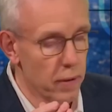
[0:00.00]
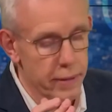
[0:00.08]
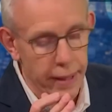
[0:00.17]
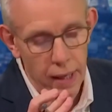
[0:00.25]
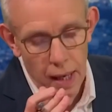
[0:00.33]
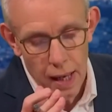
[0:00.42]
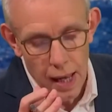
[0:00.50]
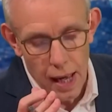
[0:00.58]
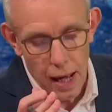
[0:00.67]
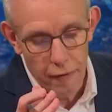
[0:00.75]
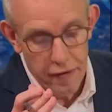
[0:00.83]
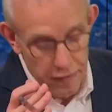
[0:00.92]
français,
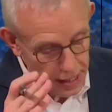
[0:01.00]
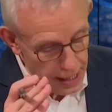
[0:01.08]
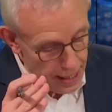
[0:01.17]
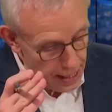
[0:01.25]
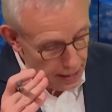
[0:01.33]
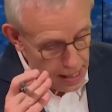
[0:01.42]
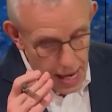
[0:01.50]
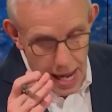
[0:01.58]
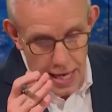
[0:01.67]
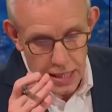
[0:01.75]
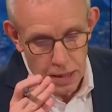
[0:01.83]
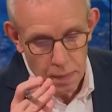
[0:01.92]
en février dernier,
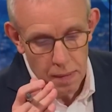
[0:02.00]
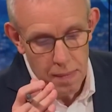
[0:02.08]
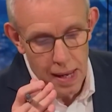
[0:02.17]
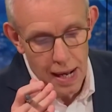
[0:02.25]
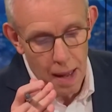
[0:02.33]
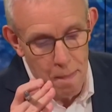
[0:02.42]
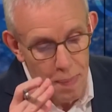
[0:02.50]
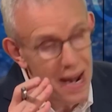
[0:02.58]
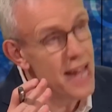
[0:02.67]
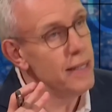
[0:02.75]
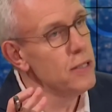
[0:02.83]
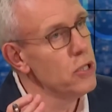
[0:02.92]
a exprimé la
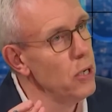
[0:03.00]
pleine